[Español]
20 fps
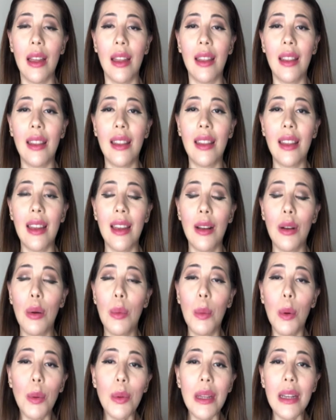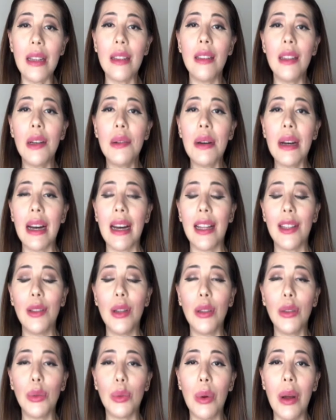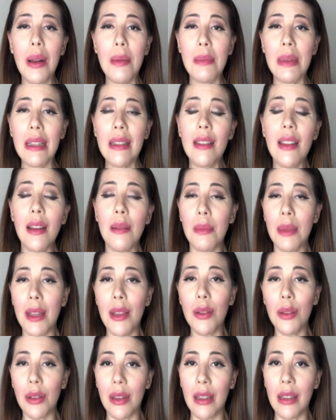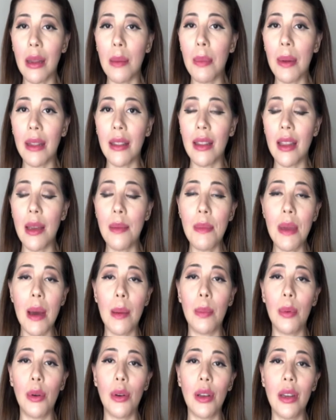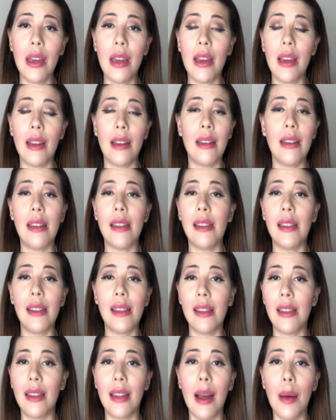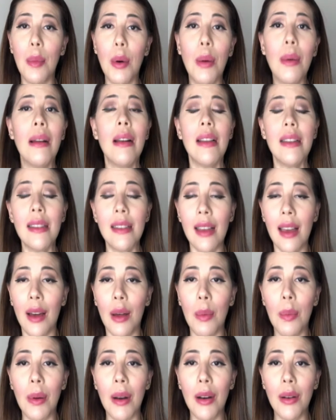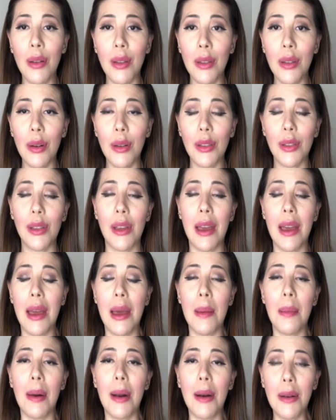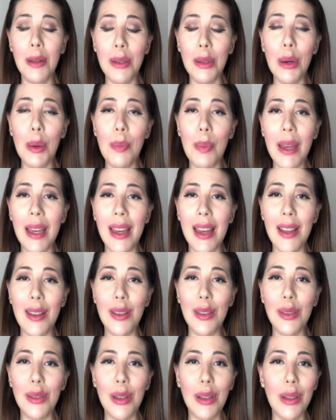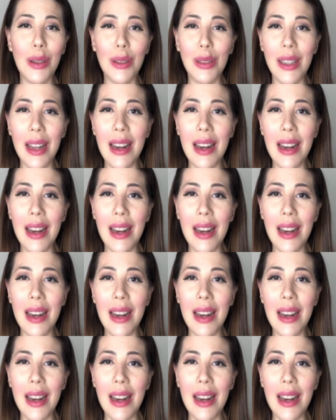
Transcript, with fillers: eh, de cómo vienen trabajando actualmente en medio de esta pandemia, porque necesitamos balanceados para nuestros, para nuestros pequeños, nuestros